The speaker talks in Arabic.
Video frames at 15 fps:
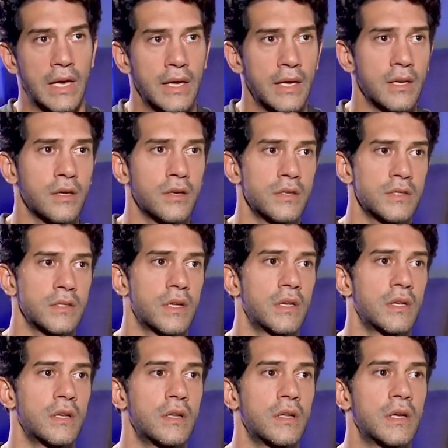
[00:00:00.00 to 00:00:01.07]
هي القصه
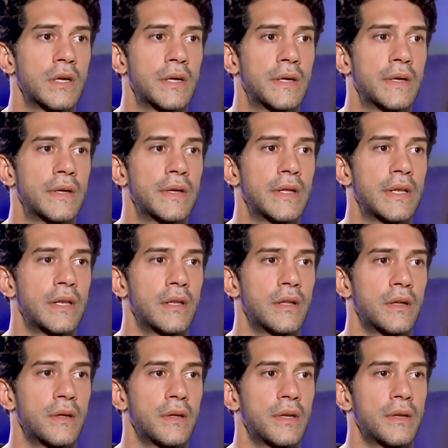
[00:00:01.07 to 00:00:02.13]
ال
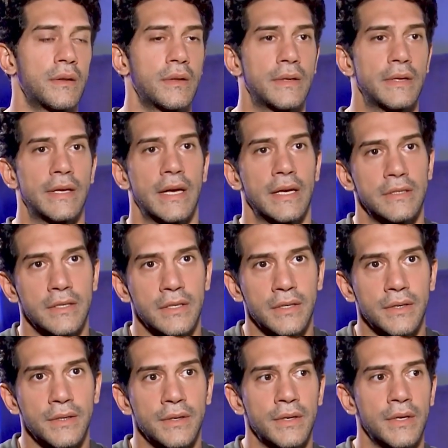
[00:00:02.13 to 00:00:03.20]
ال يعني
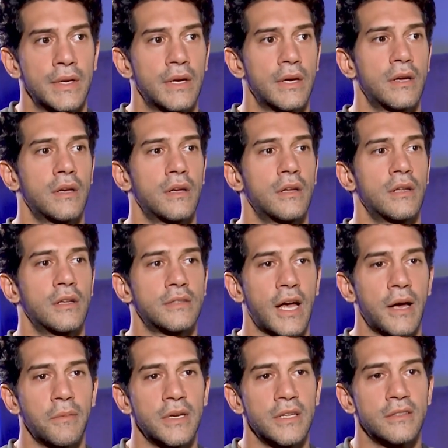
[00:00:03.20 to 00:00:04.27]

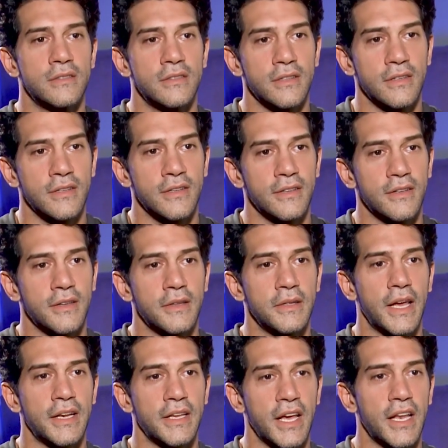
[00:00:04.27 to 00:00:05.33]
اتعملت آه،
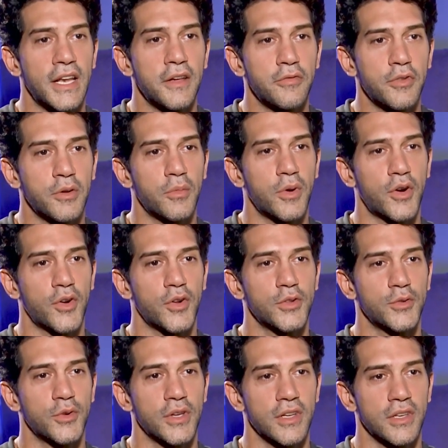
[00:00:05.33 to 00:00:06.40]
يعني الاف
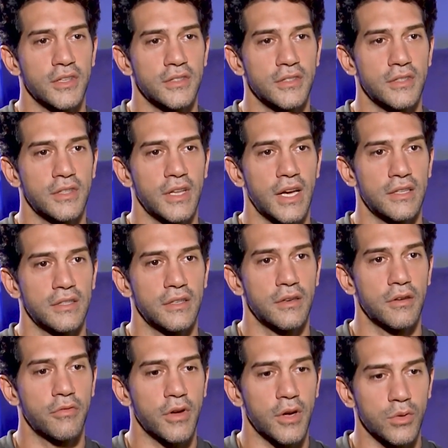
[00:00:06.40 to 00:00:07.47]
المرات وهي قصه
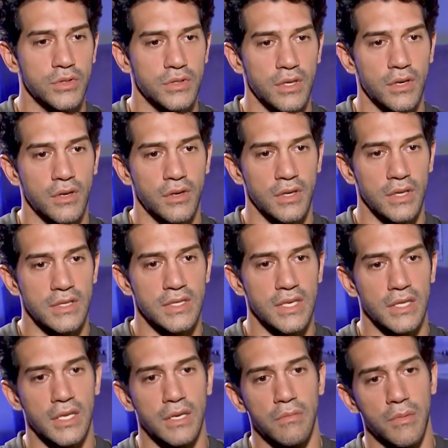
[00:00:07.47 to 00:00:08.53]
يعني فاوست
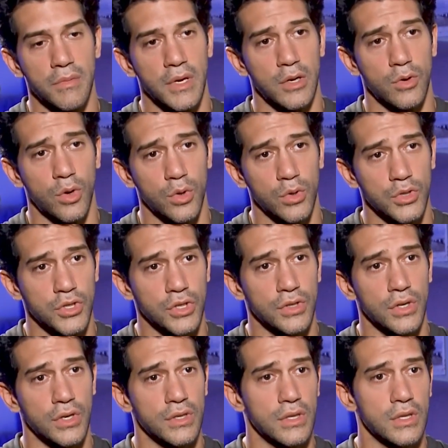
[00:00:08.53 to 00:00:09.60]
الانسان لما بيع روحه
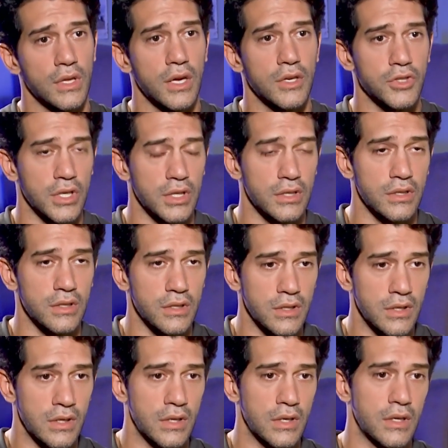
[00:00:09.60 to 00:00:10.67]
للشيطان عشان
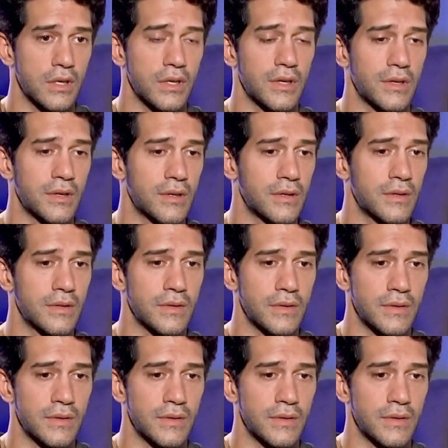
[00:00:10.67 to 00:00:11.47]
آه،